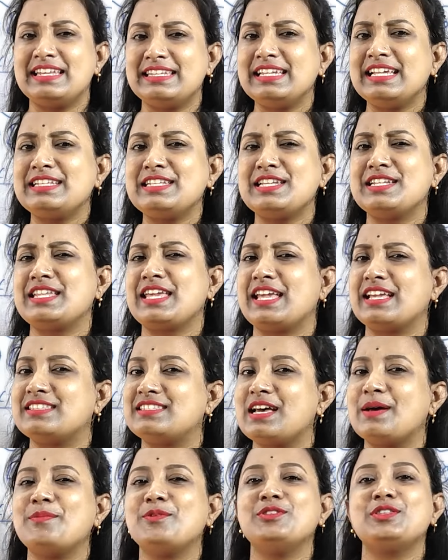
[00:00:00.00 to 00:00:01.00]
নেট নিয়ে
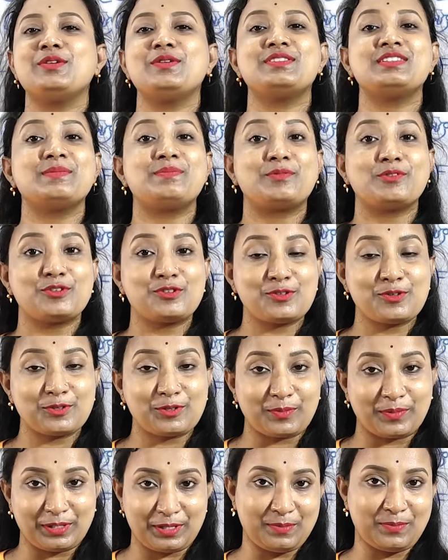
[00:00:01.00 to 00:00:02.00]
যাবতীয় যা প্রশ্ন
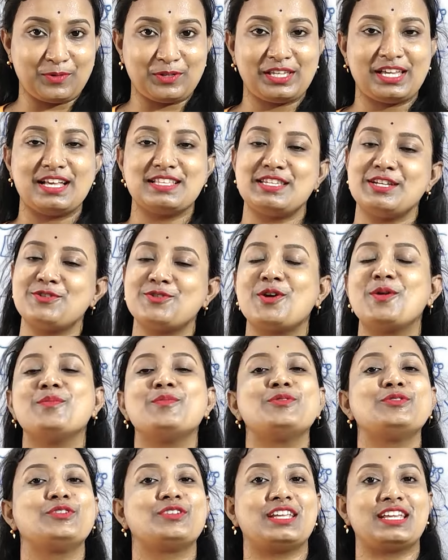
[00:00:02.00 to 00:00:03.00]
তোমাদের মনে আছে
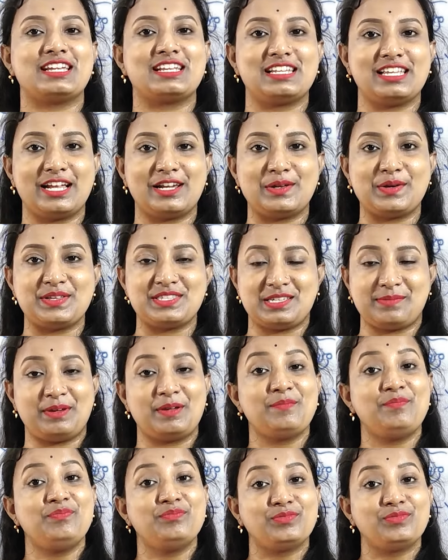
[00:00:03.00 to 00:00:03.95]
সম্পূর্ণটাই ক্লিয়ার হয়ে যাবে